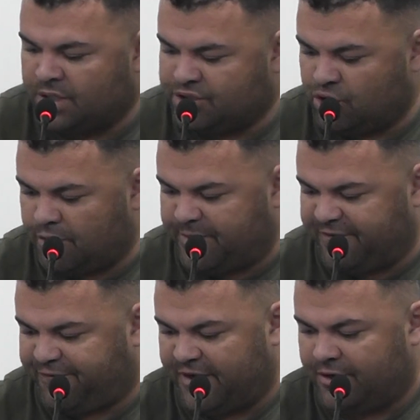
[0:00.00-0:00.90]
Senhor
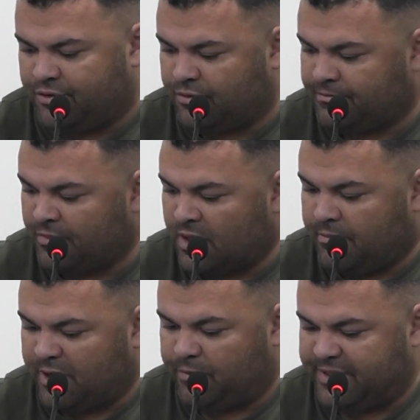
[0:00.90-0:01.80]
Prefeito,
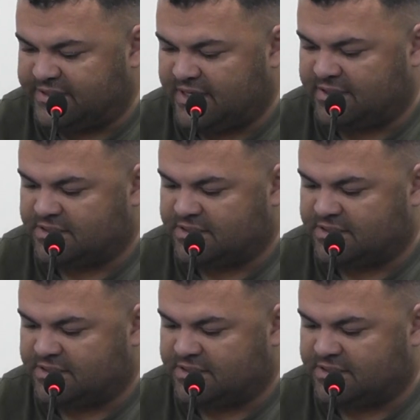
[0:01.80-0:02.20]
pelo presente